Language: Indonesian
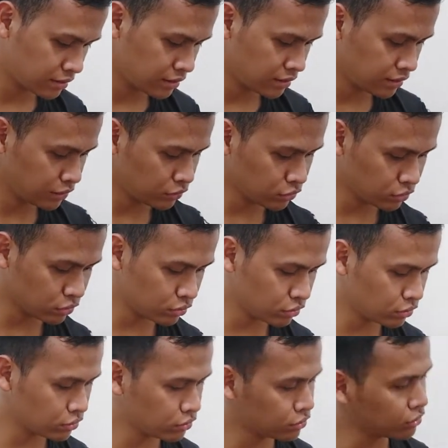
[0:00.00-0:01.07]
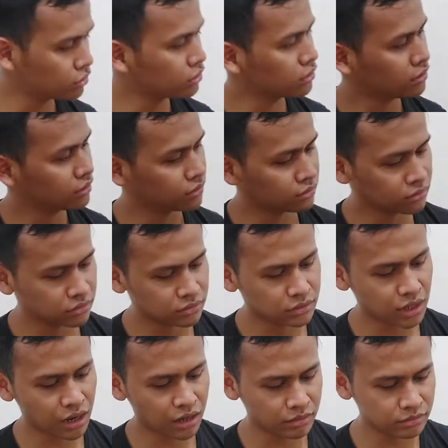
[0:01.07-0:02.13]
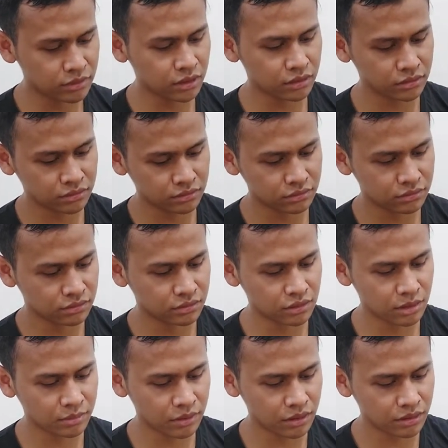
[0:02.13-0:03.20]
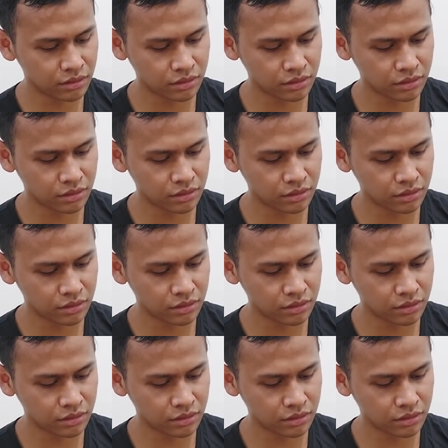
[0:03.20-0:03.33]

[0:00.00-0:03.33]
ini untuk dalamnya apa